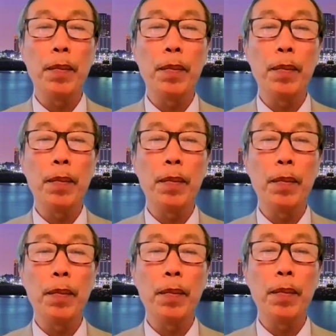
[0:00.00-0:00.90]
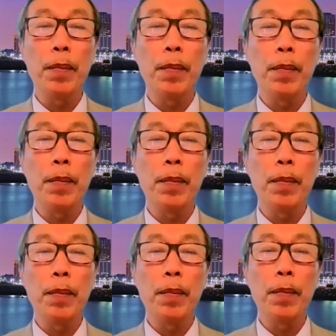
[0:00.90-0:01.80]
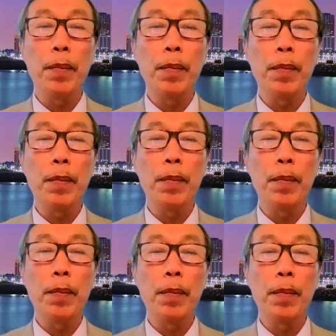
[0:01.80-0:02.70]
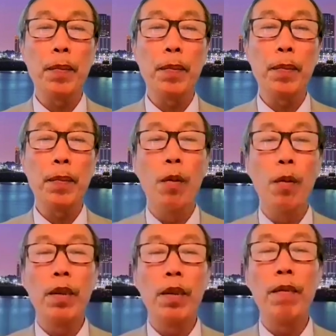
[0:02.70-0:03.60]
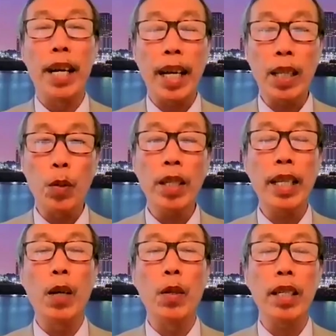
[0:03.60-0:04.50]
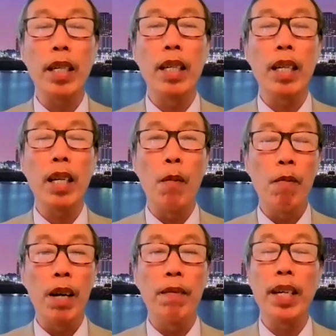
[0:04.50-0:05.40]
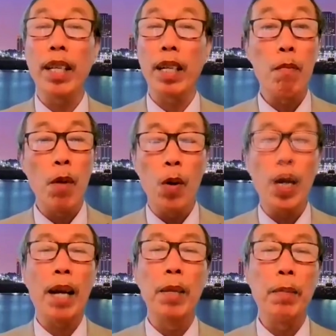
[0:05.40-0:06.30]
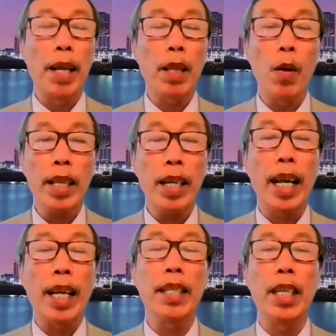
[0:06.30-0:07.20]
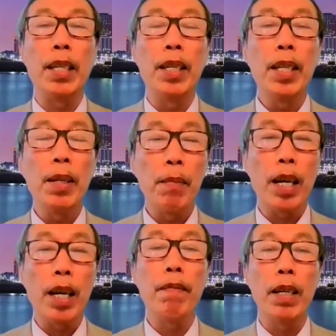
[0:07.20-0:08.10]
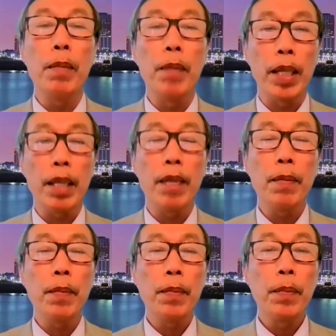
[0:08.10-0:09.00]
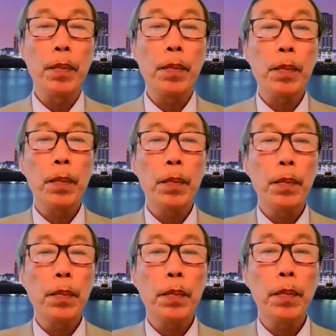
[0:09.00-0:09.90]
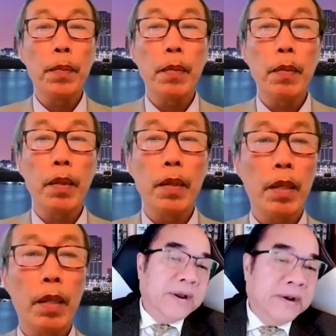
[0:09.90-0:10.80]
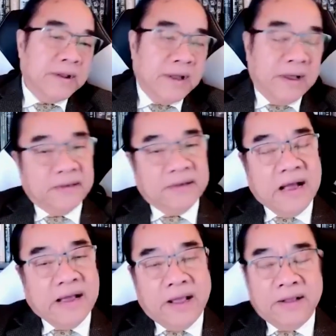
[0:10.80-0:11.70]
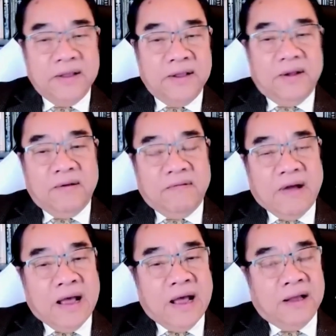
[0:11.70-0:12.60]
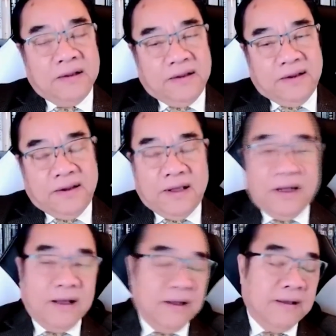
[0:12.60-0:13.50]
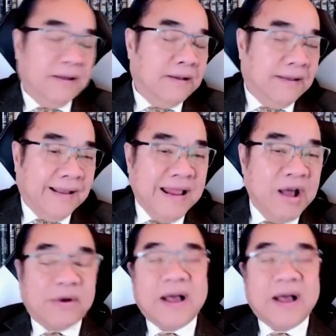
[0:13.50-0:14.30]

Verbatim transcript: Việt Nam họ làm thành viên trong đó thì họ phải có trách nhiệm và nghĩa vụ và các tổ chức xã hội dân sự có bộ phận phải là công bố và minh bạch hóa tất cả những gì mà cần phải minh bạch. Ừ. Vâng, cảm ơn uh, hai anh và uh, cái điều